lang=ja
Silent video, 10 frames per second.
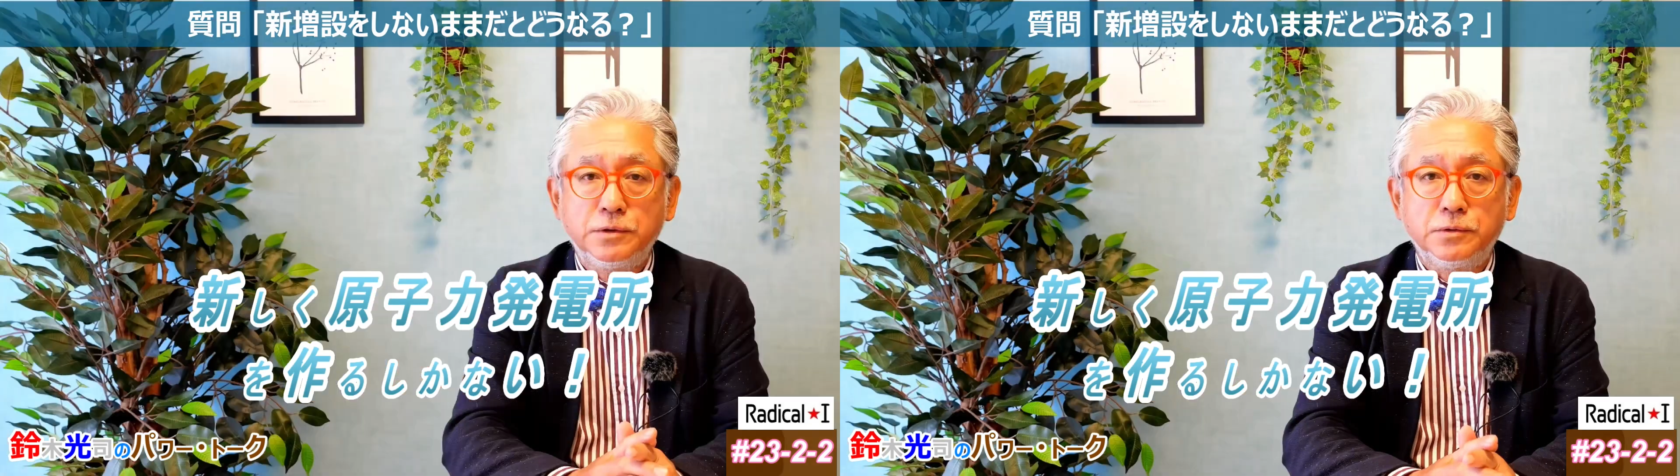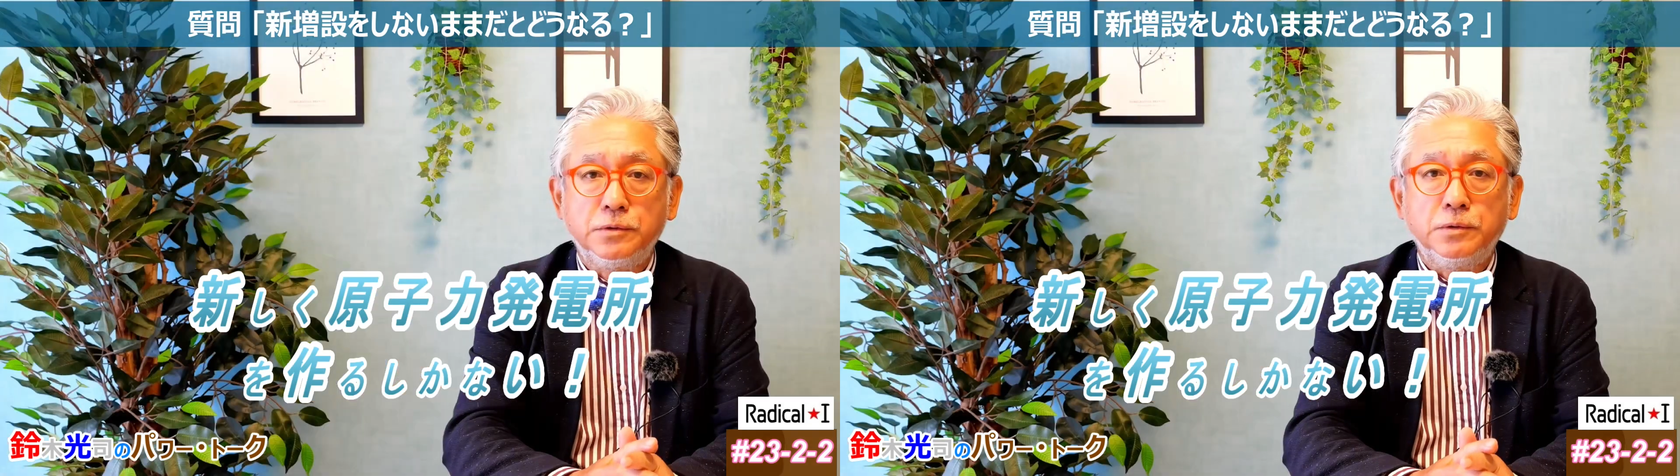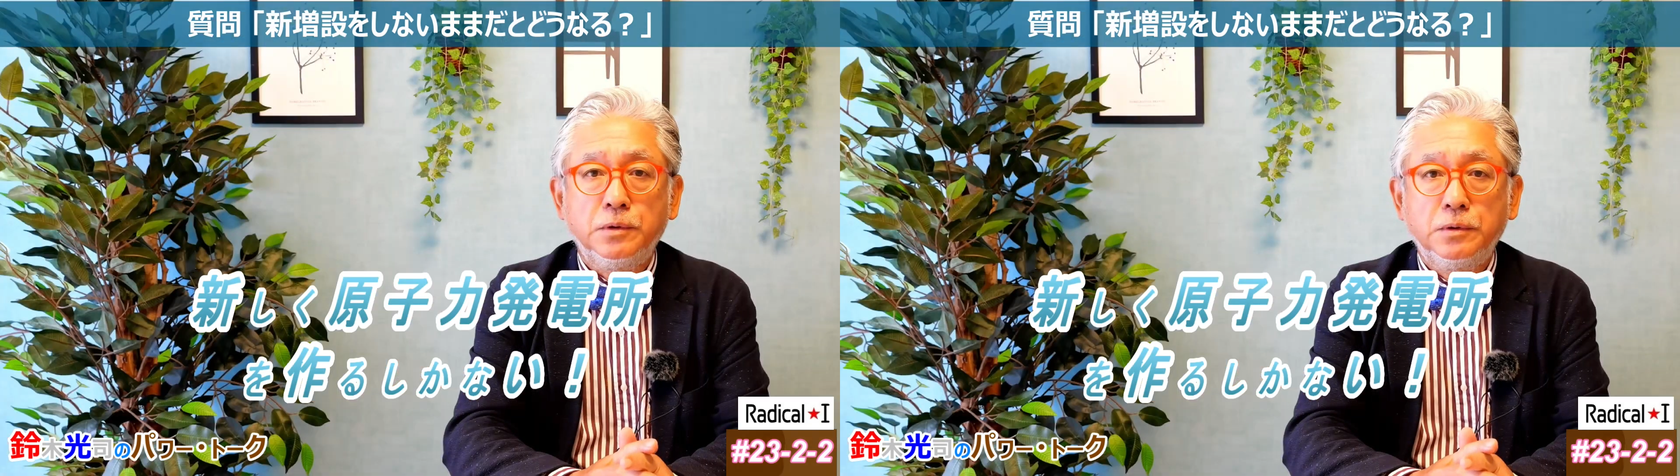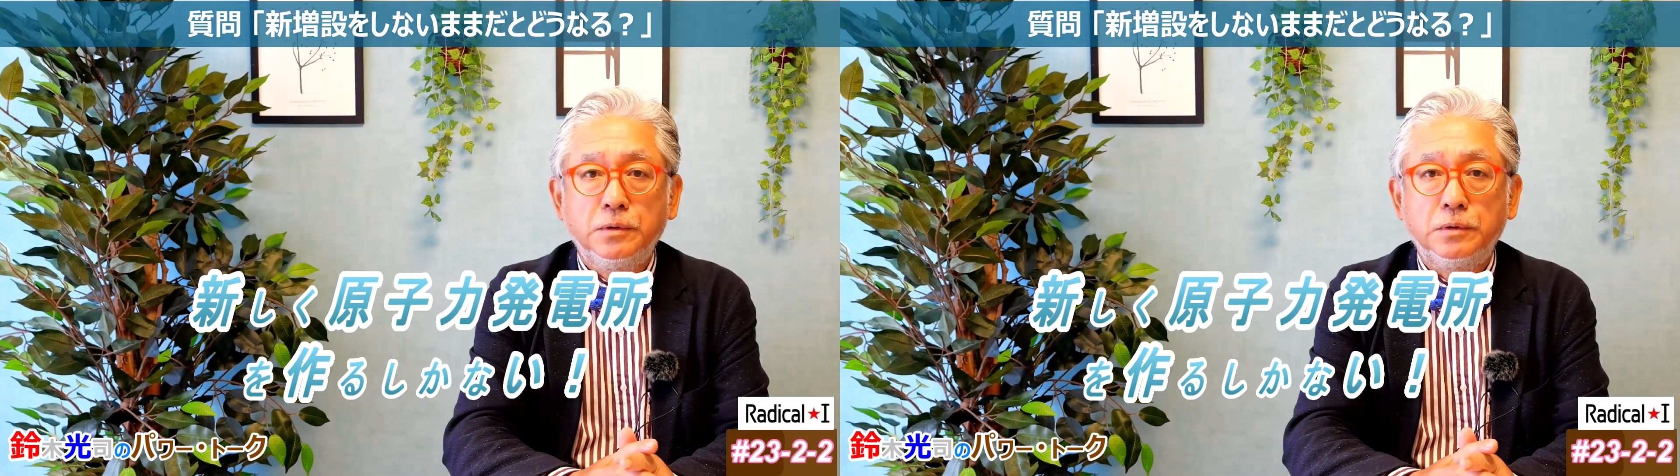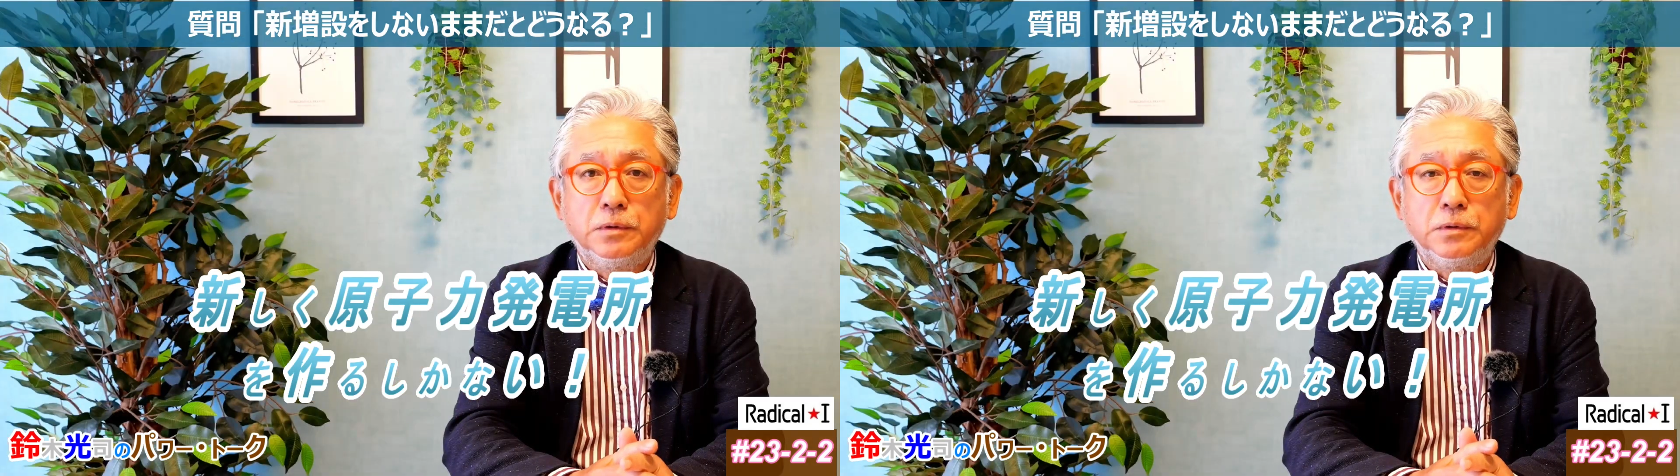る
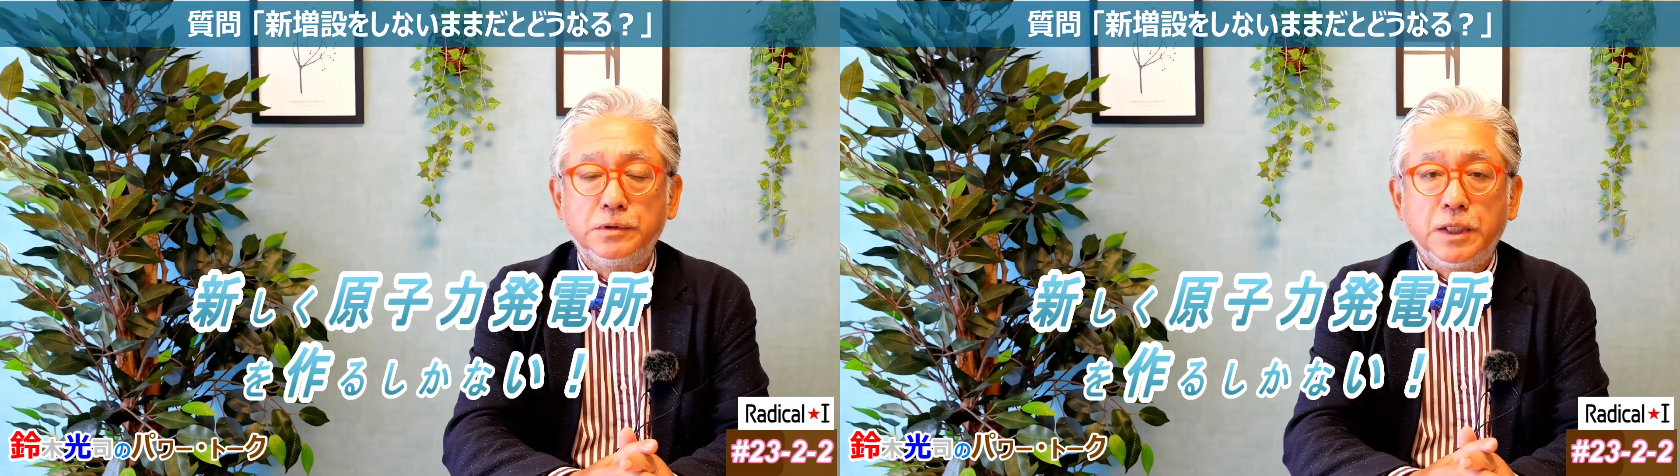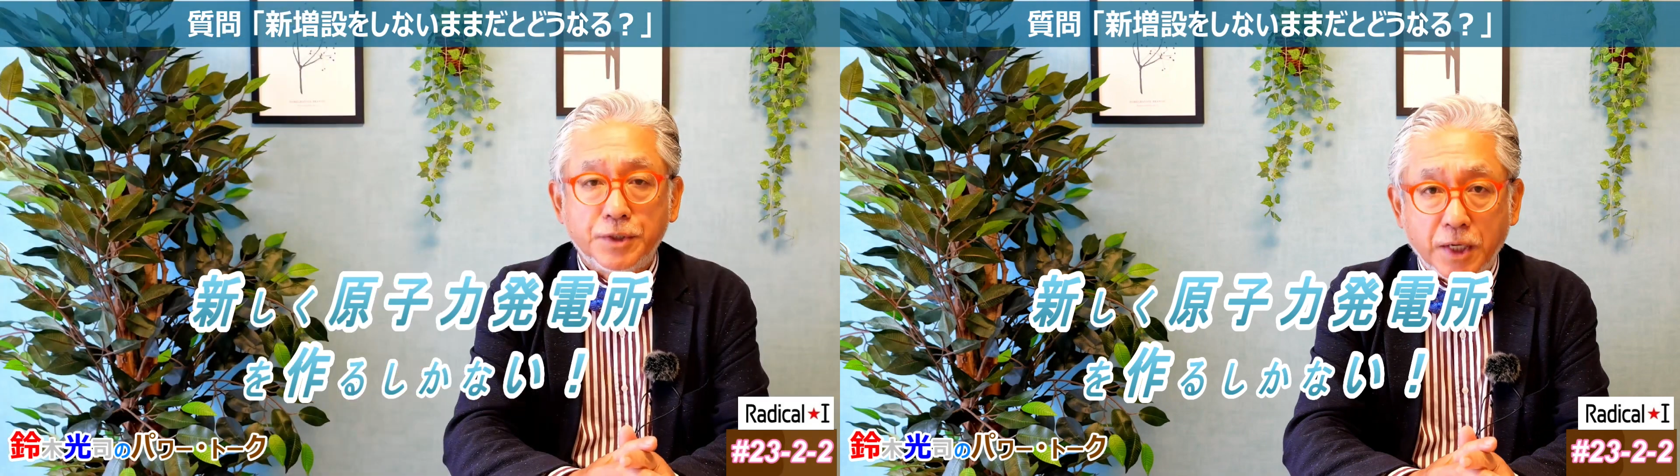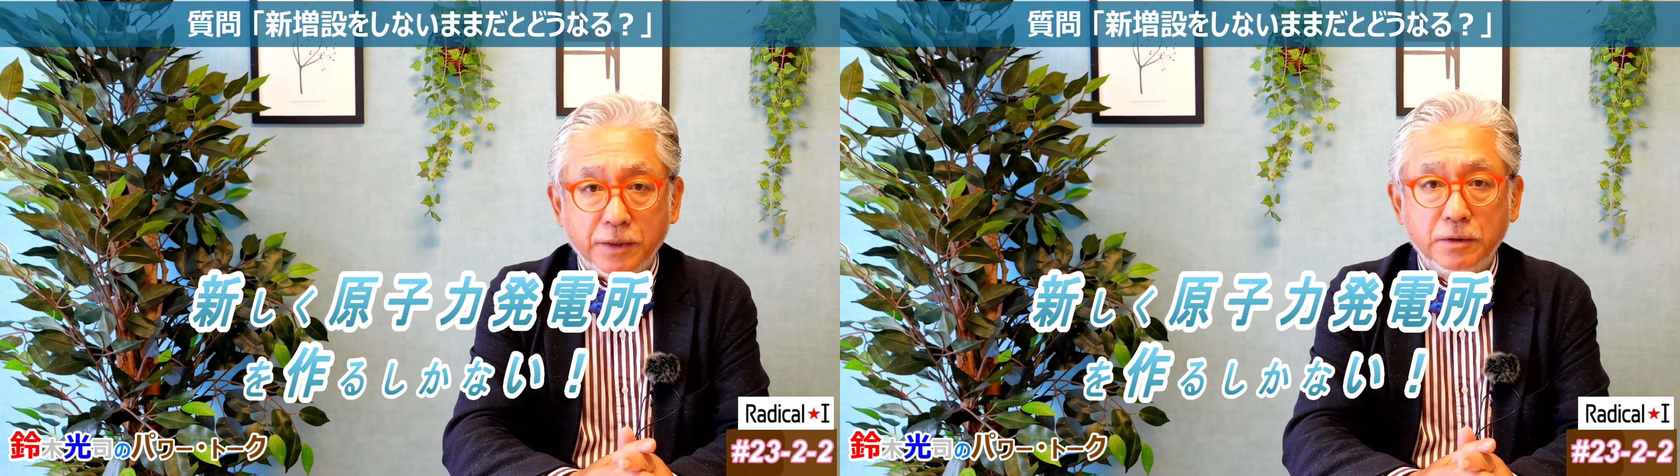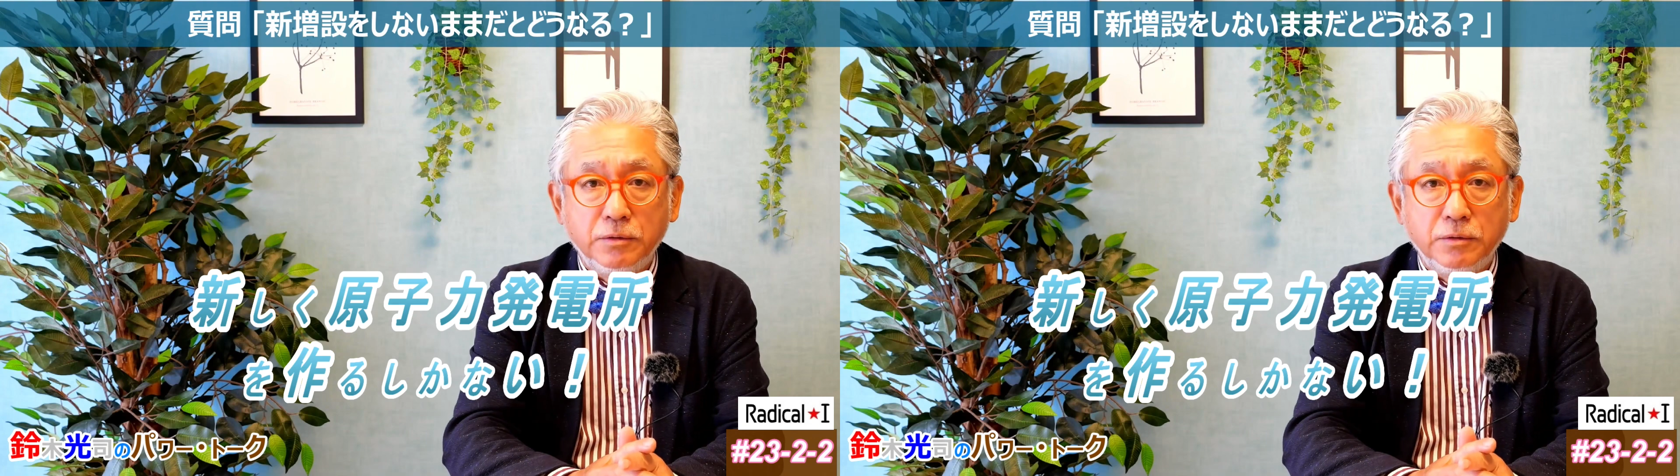しかない